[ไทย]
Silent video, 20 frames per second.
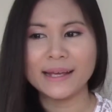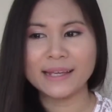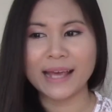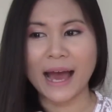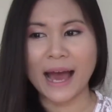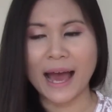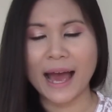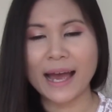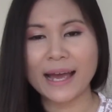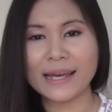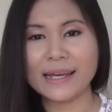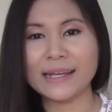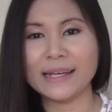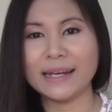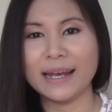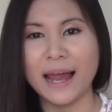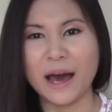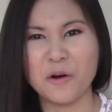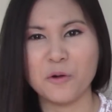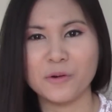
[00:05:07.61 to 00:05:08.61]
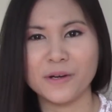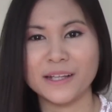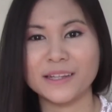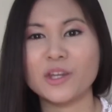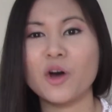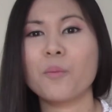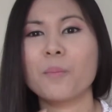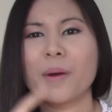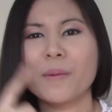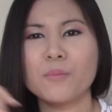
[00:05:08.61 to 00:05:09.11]
อย่าให้เราเนี่ย
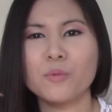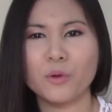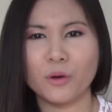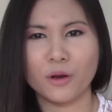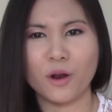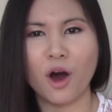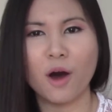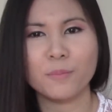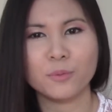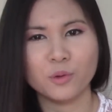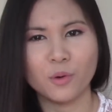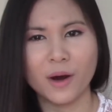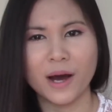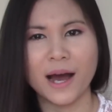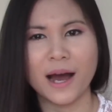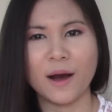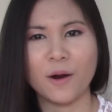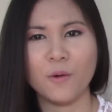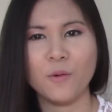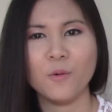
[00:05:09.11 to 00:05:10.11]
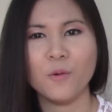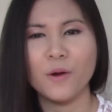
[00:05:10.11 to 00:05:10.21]
ต้องไปหมุนรอบตัวเขา